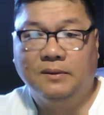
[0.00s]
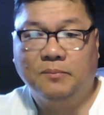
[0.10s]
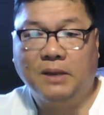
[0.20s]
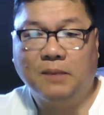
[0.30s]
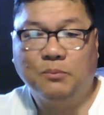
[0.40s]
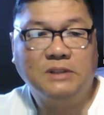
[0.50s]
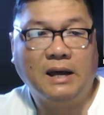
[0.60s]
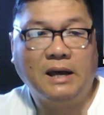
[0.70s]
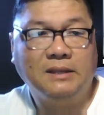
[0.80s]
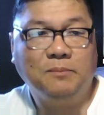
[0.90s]
para po
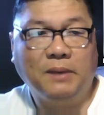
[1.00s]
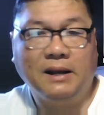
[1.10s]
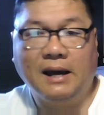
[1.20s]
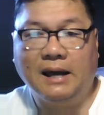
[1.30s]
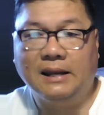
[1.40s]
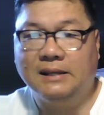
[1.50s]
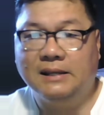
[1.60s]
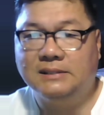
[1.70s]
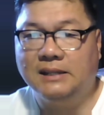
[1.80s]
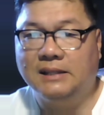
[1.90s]
sa ating pag-aaral ng
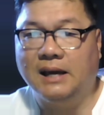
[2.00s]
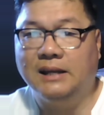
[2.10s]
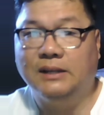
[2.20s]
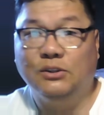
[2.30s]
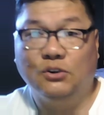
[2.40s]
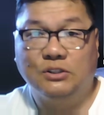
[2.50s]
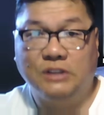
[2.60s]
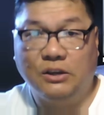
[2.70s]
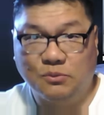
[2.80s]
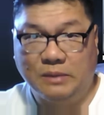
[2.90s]
salita ng Diyos
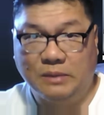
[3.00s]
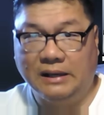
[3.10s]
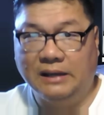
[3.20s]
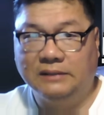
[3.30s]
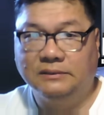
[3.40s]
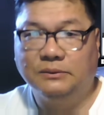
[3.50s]
ngayong umaga.